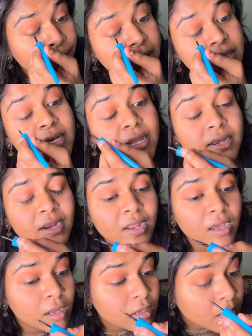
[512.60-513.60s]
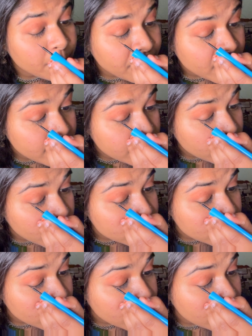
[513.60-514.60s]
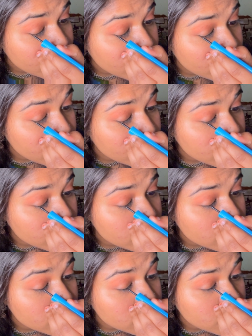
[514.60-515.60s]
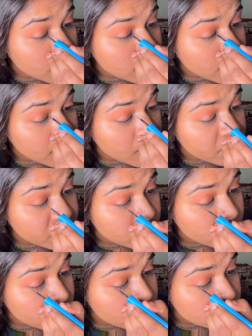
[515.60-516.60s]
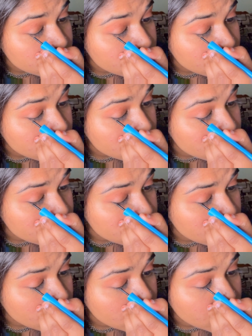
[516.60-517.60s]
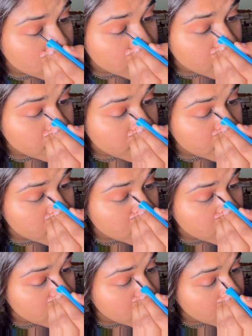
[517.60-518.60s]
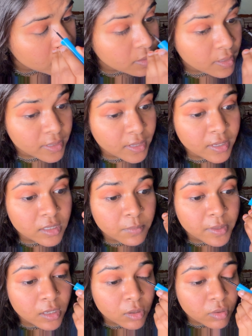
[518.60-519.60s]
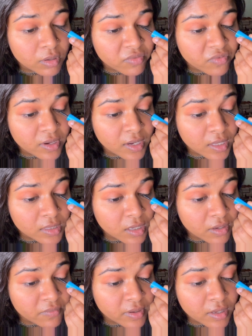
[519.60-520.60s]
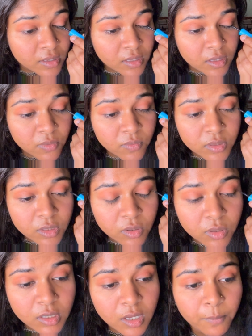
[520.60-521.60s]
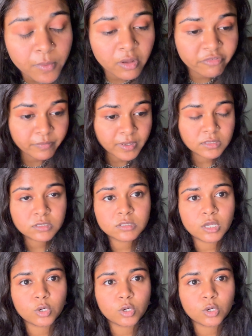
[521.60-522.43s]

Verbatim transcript: அது என்னன்னா கம்பேர்ட் டு அதர் ஐலைனர்ஸ் தட் ஐ ஹவ் யூஸ் இது கொஞ்சம் சீக்கிரமாகவே வந்து ட்ரை ஆகிட்ட மாதிரி எனக்கு ஒரு ஃபீலிங் இது நான் வாங்கியே வந்து ஒரு கப்பல் ஆஃப் மந்த்ஸ் தான்